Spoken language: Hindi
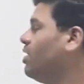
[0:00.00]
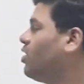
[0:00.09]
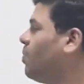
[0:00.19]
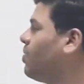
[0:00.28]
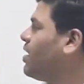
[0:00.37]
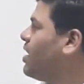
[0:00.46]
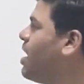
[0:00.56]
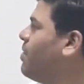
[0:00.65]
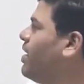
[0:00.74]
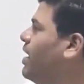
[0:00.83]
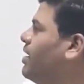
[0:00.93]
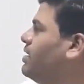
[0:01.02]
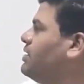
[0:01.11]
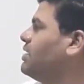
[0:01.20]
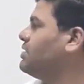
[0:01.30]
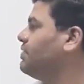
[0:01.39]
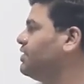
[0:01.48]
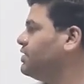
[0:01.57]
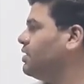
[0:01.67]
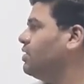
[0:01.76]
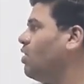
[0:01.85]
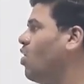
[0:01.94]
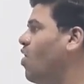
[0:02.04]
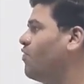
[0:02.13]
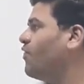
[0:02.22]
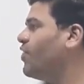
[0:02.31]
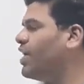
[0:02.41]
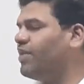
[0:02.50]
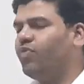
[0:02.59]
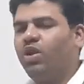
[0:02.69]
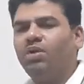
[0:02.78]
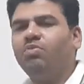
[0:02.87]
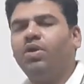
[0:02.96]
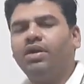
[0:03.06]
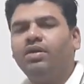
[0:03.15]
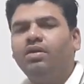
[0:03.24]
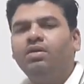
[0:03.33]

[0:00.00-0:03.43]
टॉपिक का नाम है एनर्जी कंजर्वेशन ऑफ अ फ्रीली फॉलिंग बॉडी